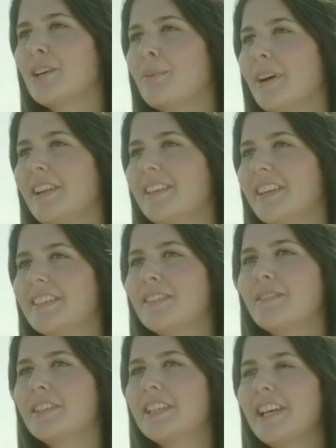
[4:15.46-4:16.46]
glaube, als
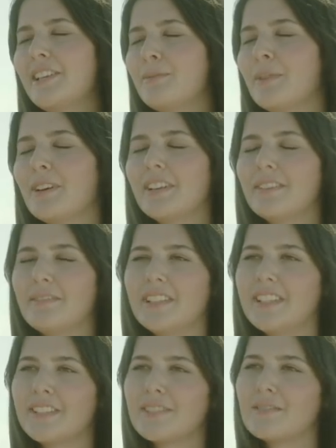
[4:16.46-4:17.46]
erstes finde ich halt immer
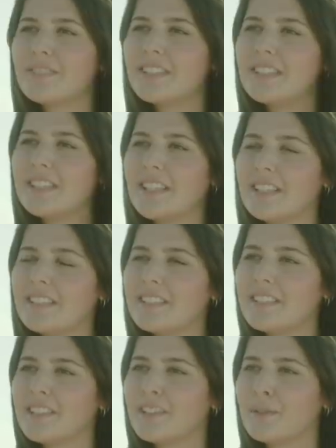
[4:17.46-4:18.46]
wichtig zu wissen,
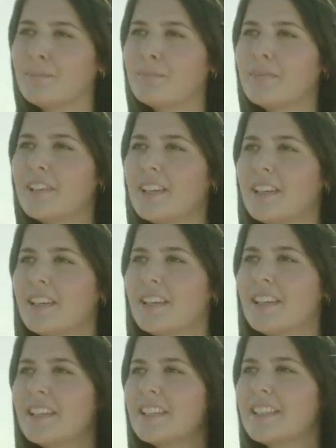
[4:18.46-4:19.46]
dass. Ähm,
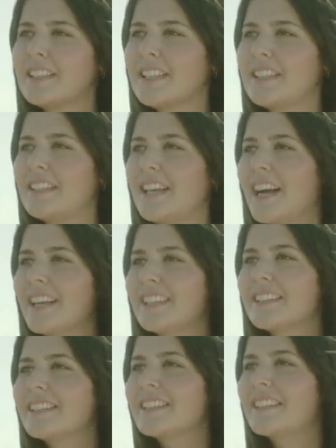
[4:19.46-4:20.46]
dass die
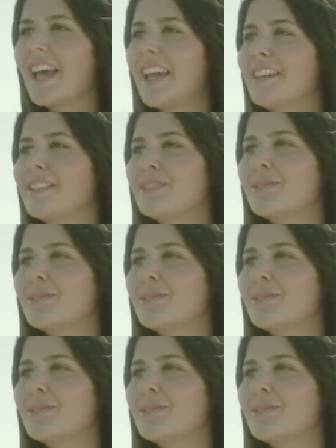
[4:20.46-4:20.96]
Angst gar nicht